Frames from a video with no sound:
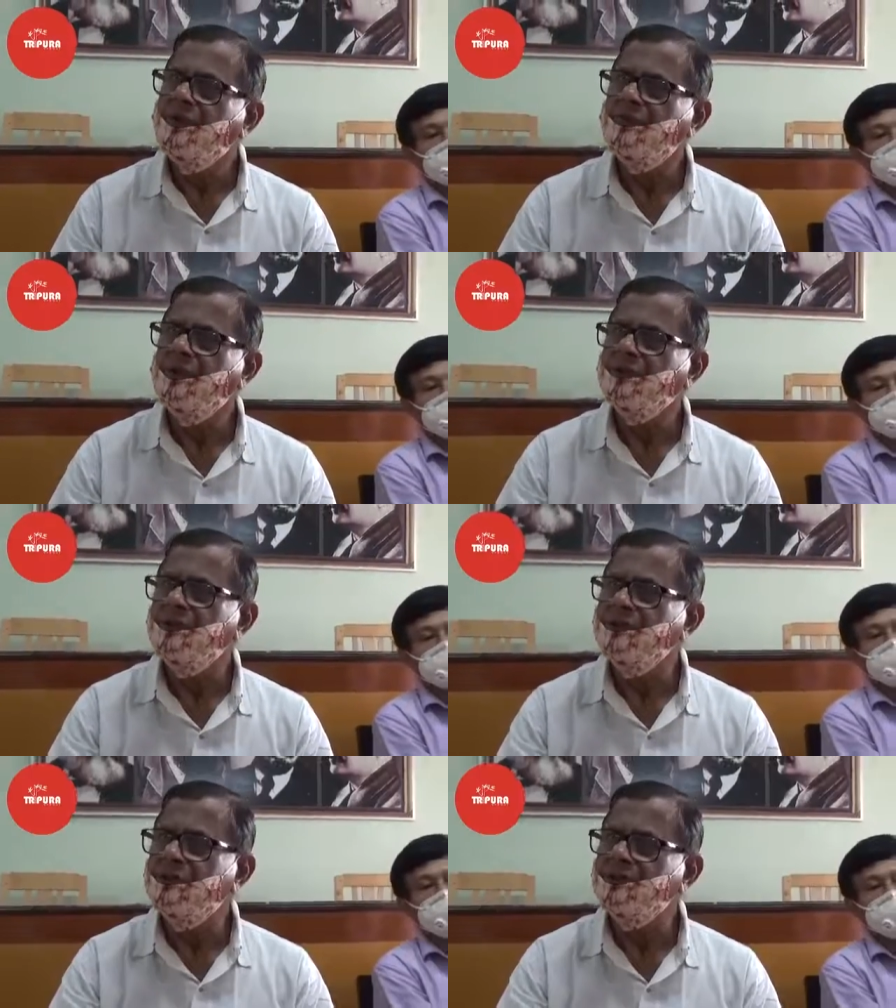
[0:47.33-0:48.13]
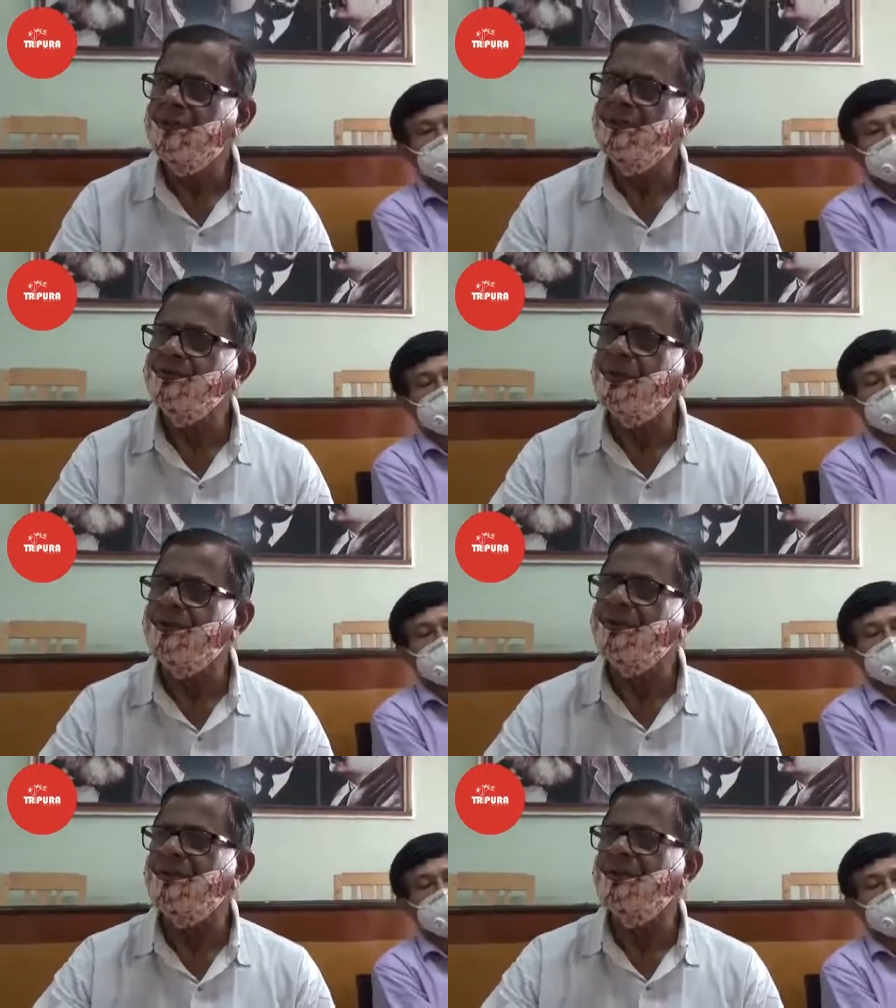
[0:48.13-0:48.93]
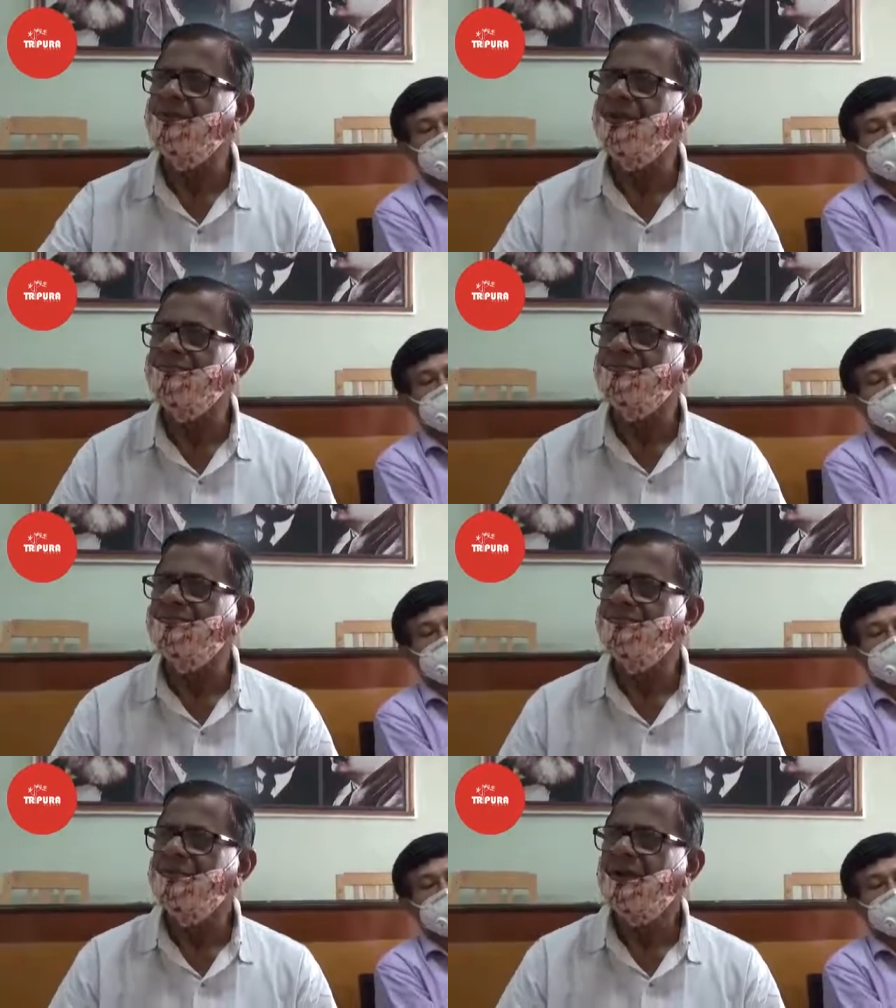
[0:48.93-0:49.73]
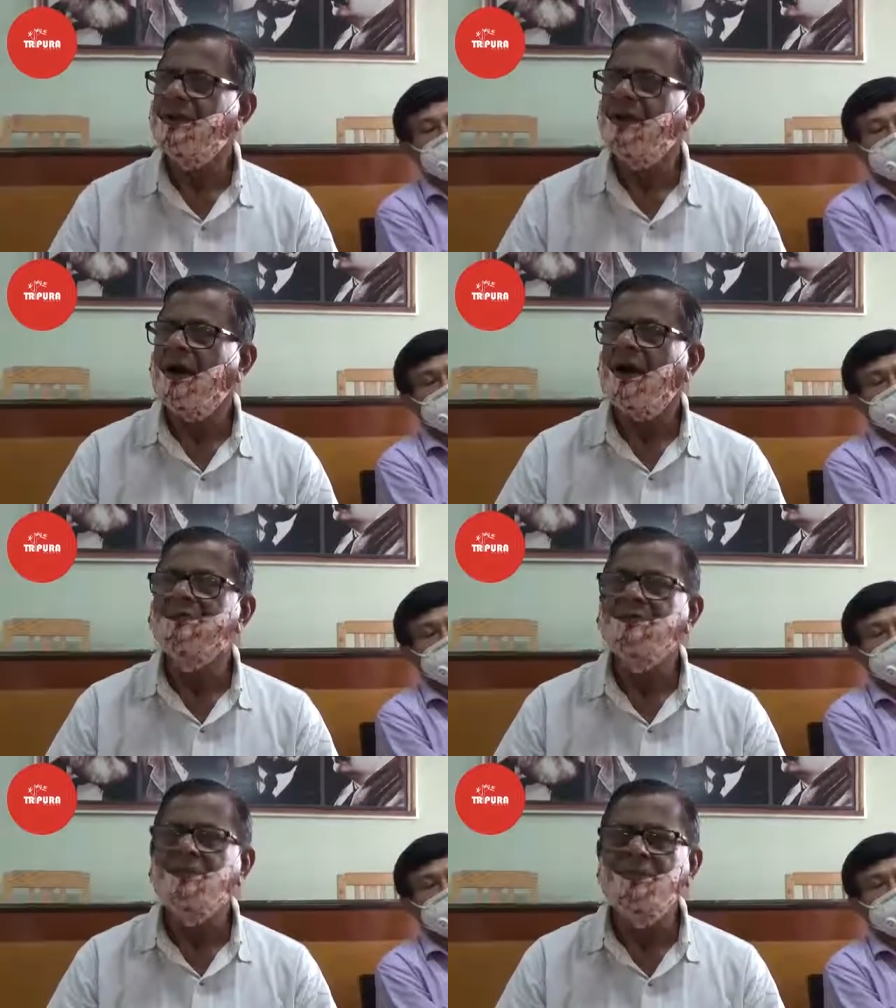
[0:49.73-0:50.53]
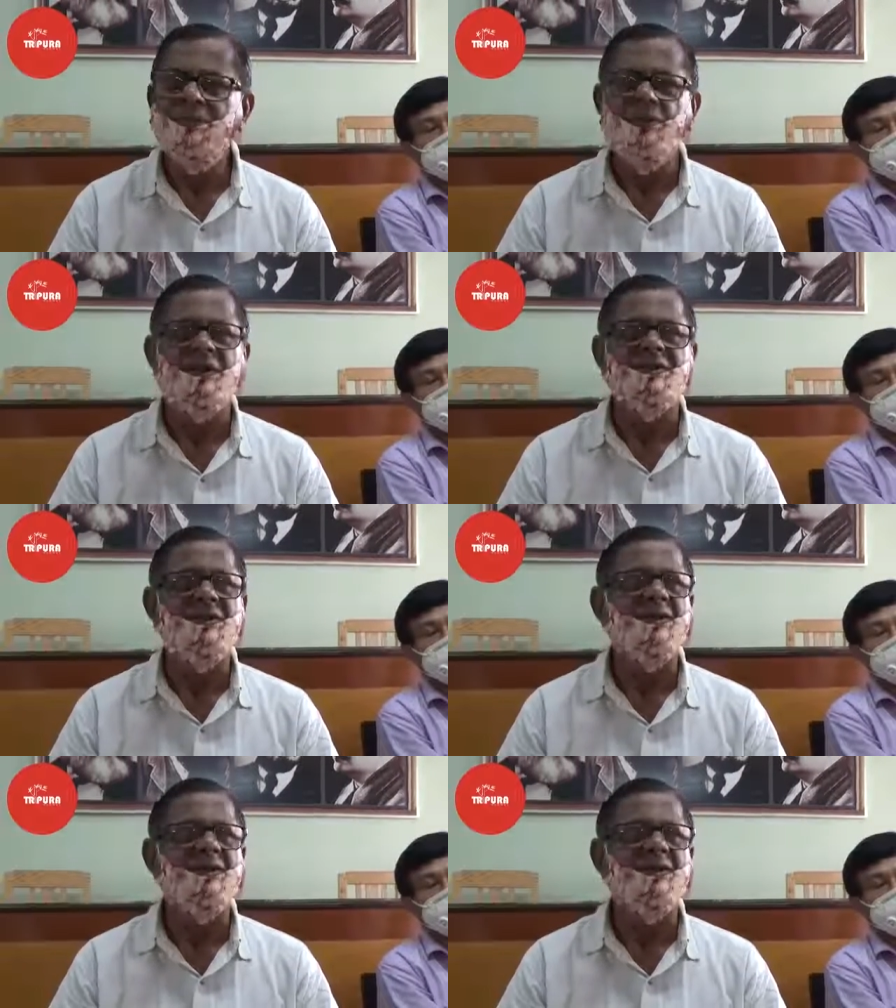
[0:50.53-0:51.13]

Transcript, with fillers: বলছে যে সব কিছু ওপেন থাকবে আর ত্রিপুরাতে